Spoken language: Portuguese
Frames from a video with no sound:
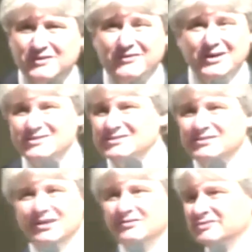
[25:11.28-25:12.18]
que vai
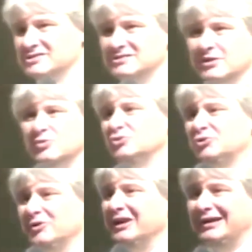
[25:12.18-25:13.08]
ensinar você a
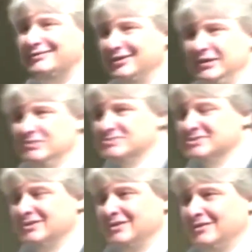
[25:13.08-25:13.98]
controlar
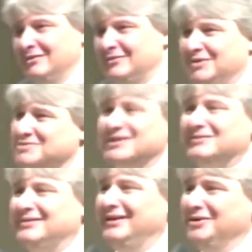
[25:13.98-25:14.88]
Deus. Deus é
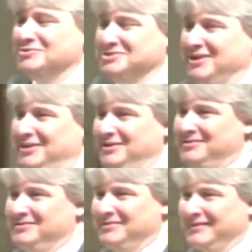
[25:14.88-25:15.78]
Deus,
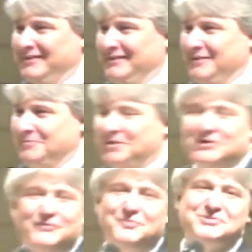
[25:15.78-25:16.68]
querido.
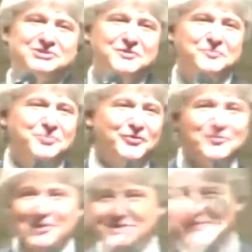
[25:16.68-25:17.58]
Mas nós vamos ser o
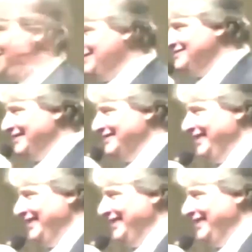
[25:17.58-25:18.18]
povo mais feliz da